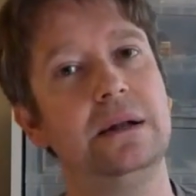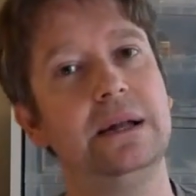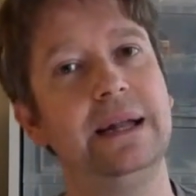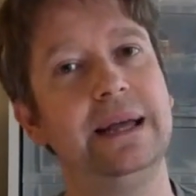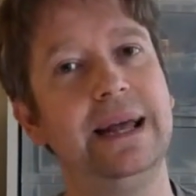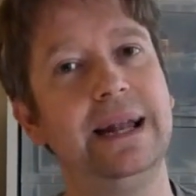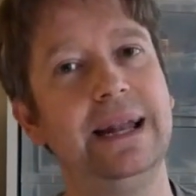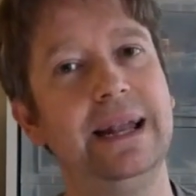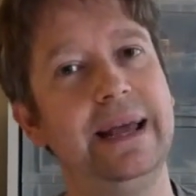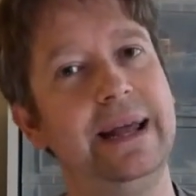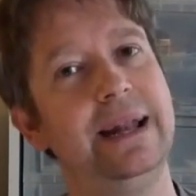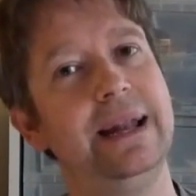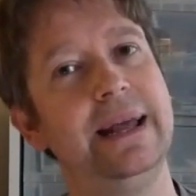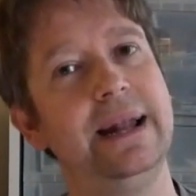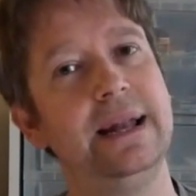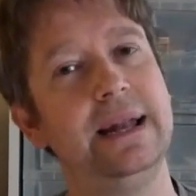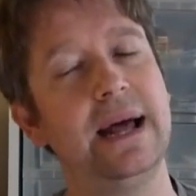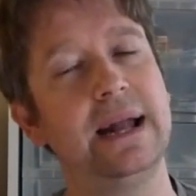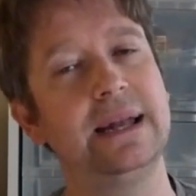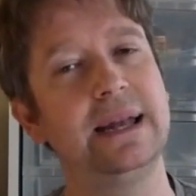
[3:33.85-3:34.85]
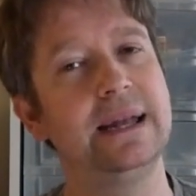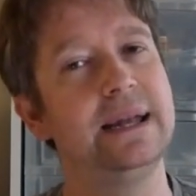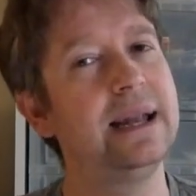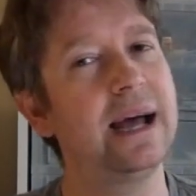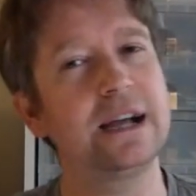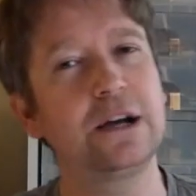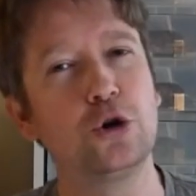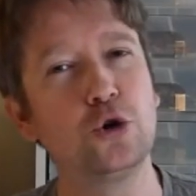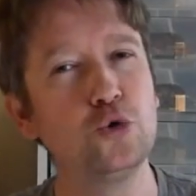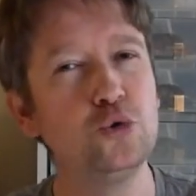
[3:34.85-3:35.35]
le, le, le, la,
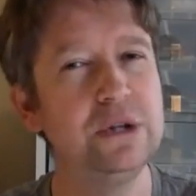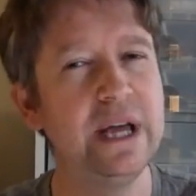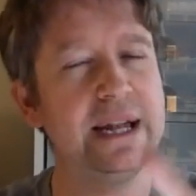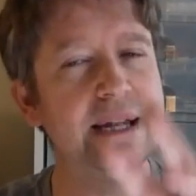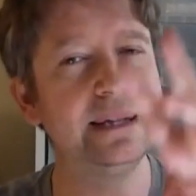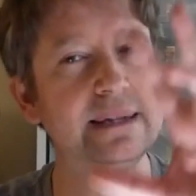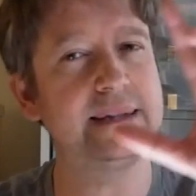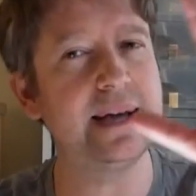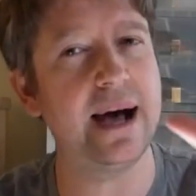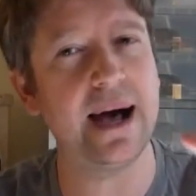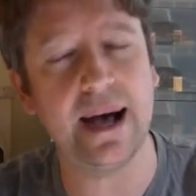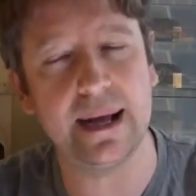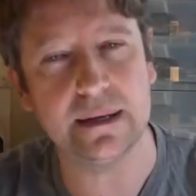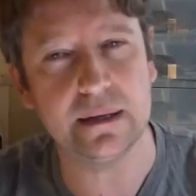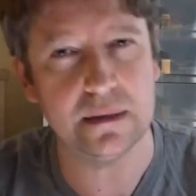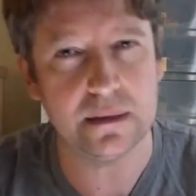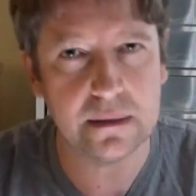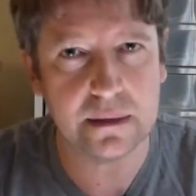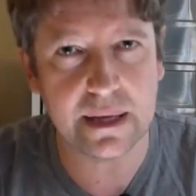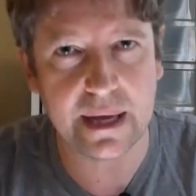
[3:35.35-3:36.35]
la crudeltà no?